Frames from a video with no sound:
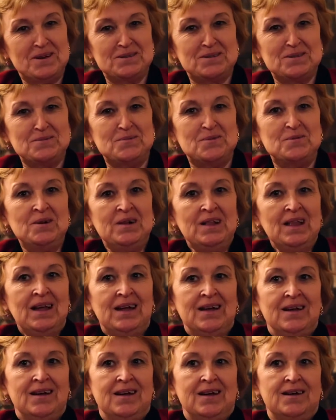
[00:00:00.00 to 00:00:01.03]
Поэтому
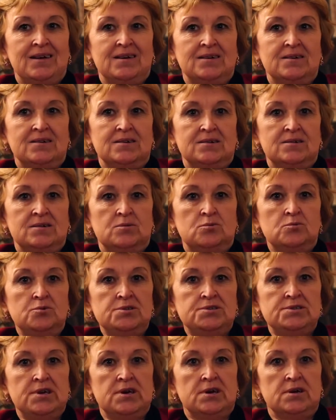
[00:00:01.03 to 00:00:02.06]
а,
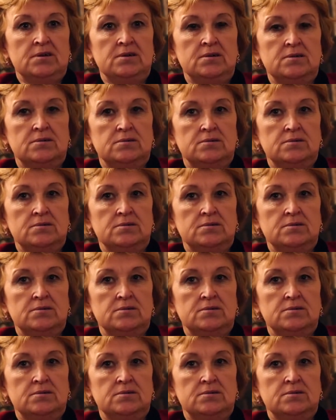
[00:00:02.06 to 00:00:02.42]
уйдя,